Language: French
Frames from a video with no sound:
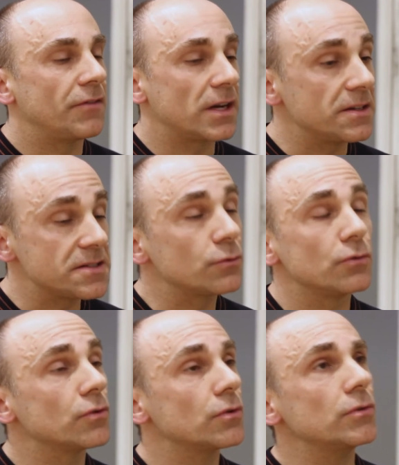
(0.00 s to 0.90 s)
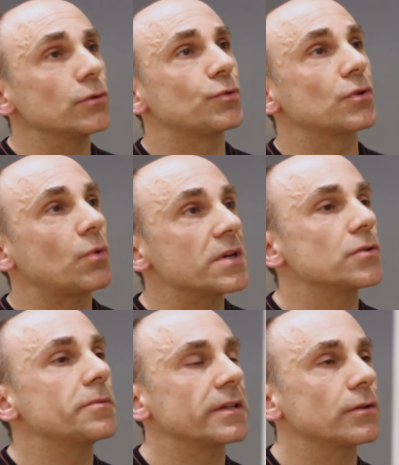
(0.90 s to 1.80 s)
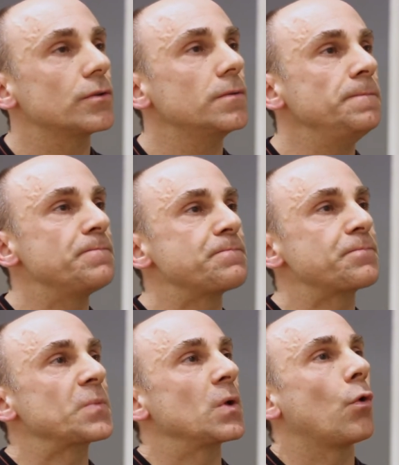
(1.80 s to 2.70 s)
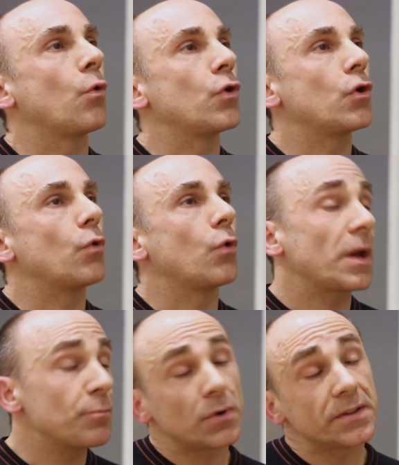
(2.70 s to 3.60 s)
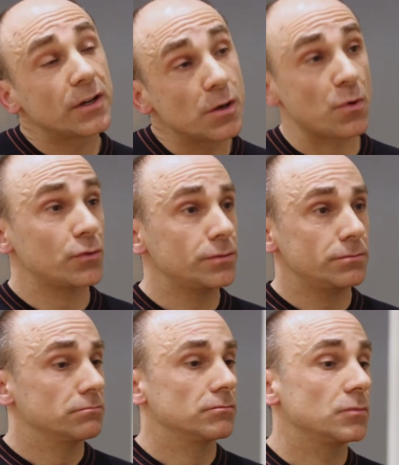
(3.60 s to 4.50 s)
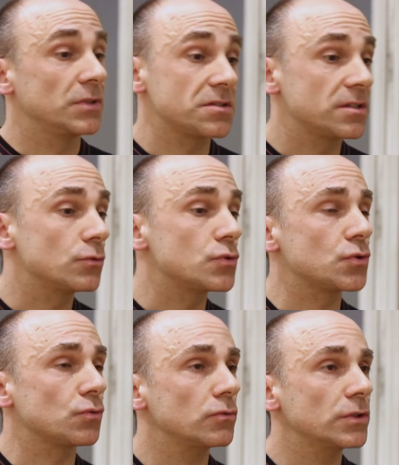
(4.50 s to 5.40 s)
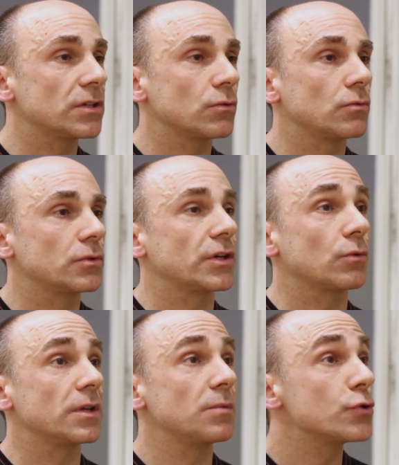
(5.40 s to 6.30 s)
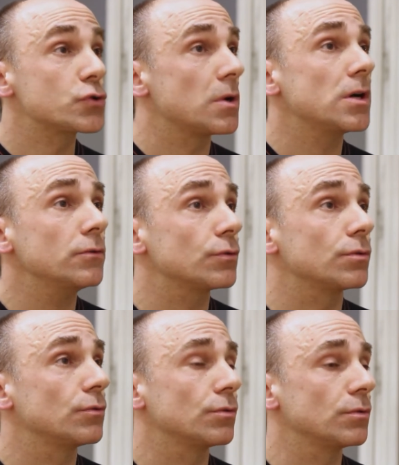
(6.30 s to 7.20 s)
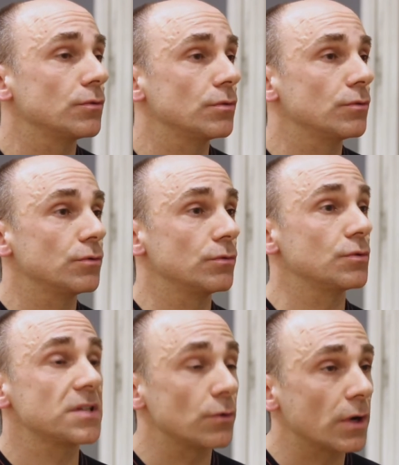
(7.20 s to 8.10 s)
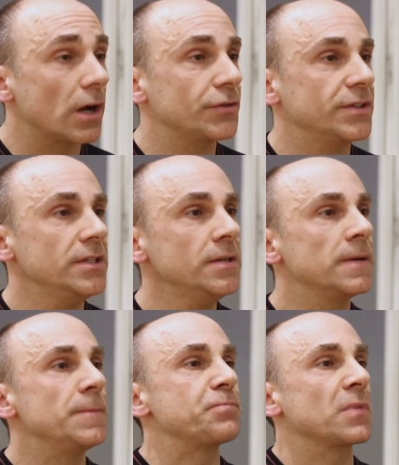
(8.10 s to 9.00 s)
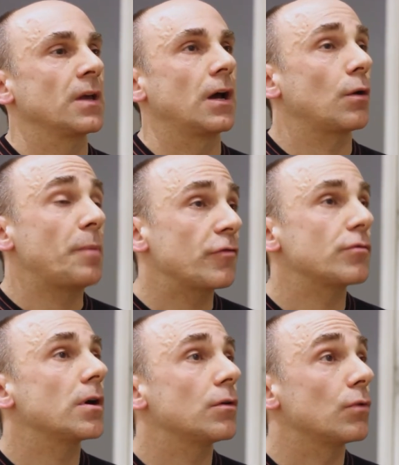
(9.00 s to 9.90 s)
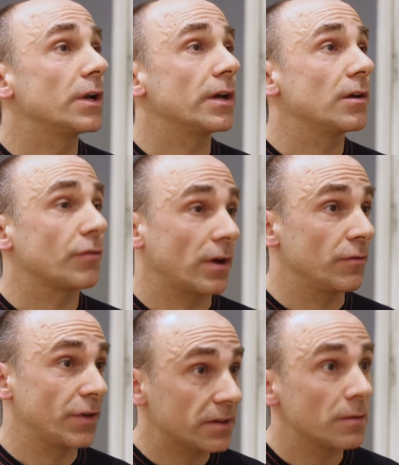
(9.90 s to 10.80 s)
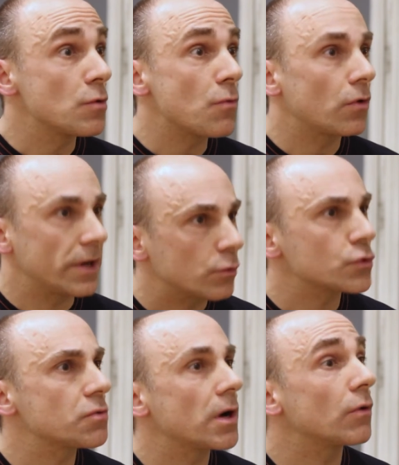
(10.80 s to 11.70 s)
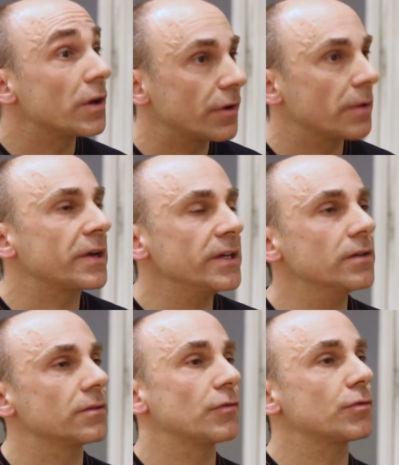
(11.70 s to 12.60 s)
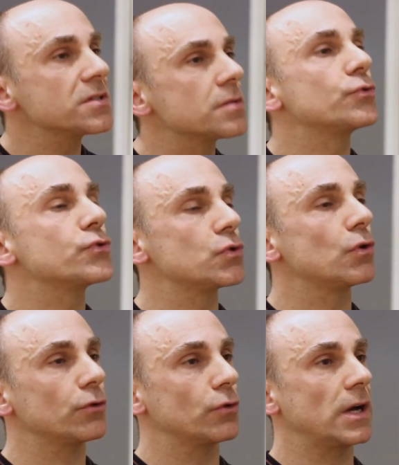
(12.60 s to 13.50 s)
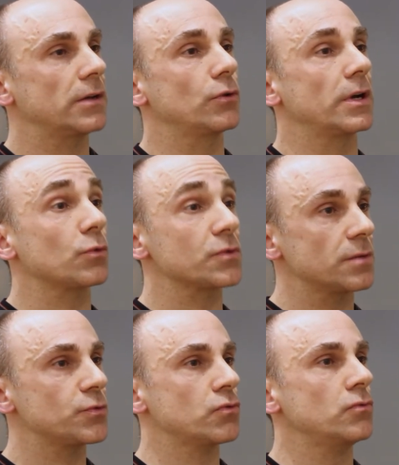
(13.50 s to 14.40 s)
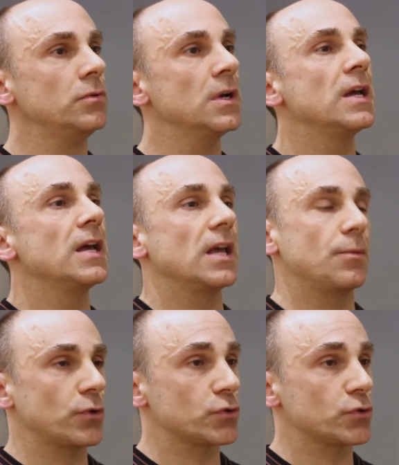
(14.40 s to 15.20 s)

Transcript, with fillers: avec les étudiants, depuis trois ans maintenant, on, répond à des commandes d'institutions qui ont, des besoins de, scénographie. Alors parfois, on les, véritablement, on les conçoit, on les fabrique. Des fois, c'est plus de l'ordre de la, conception. Et puis